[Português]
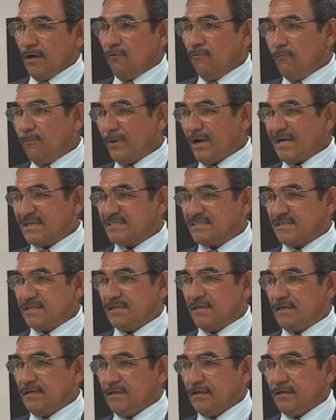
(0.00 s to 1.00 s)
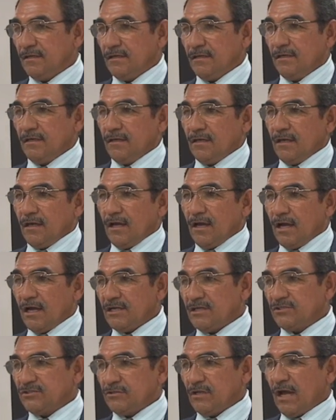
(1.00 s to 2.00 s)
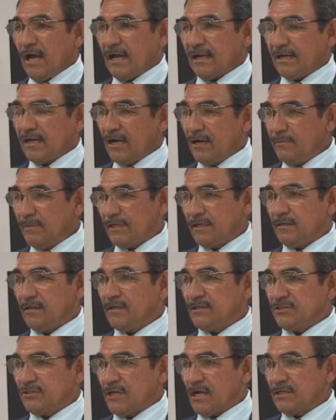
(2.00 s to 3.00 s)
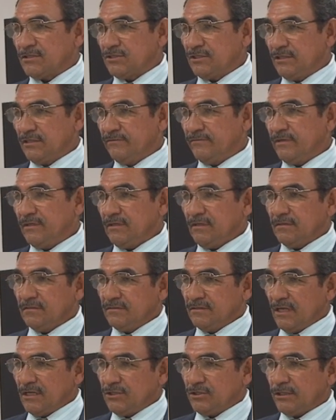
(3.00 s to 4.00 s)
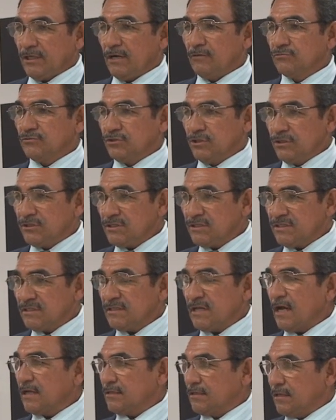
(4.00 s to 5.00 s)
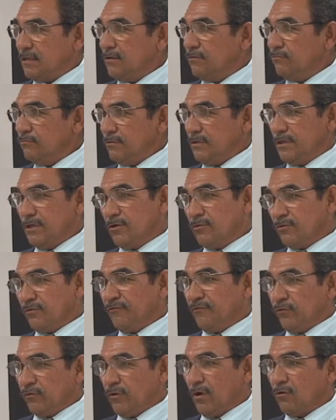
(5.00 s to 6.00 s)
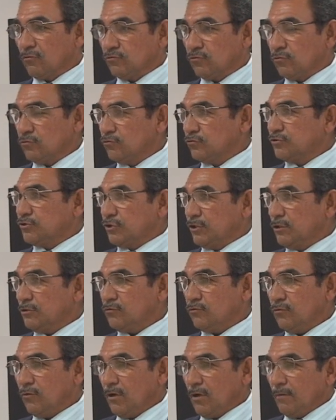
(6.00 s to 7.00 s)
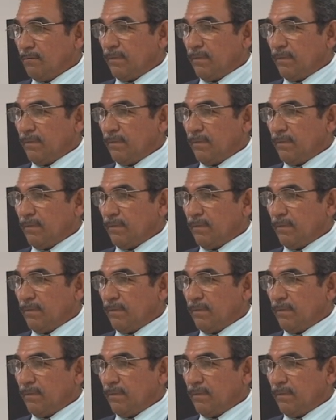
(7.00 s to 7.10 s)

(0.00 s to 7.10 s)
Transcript: é um prazer a, a Câmara Legislativa dedicar um título de cidadão, eu que fui o autor do título,